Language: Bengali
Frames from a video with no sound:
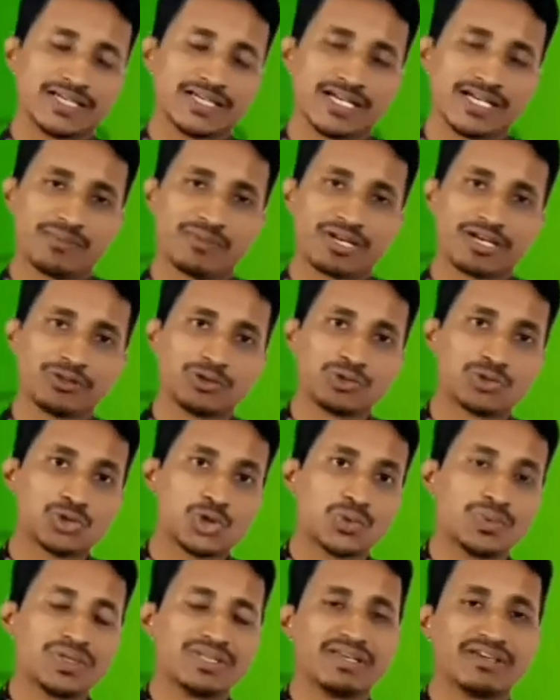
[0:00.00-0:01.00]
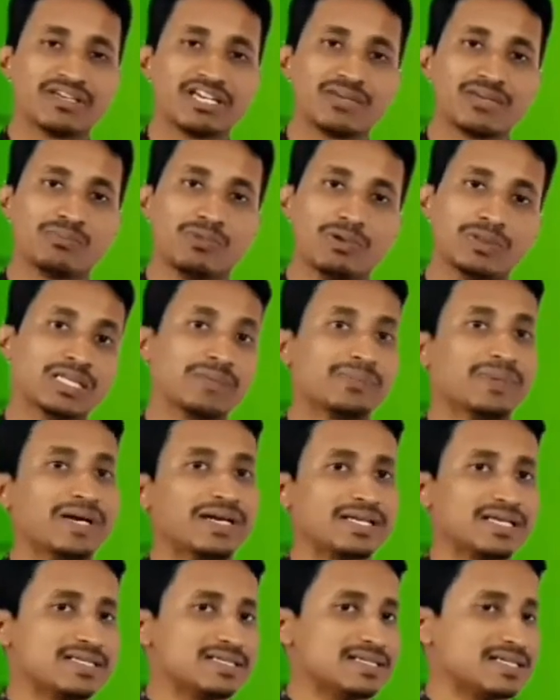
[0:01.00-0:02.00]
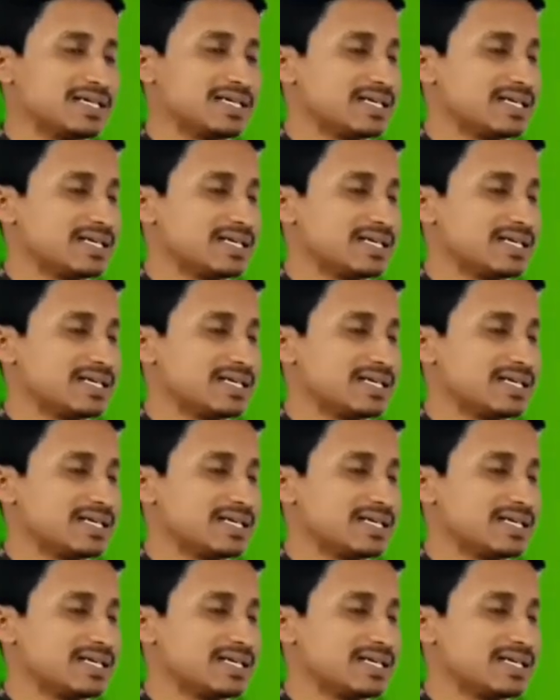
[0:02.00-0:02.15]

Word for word: আমরা কিন্তু ছবি দেখে বলতে পারি যে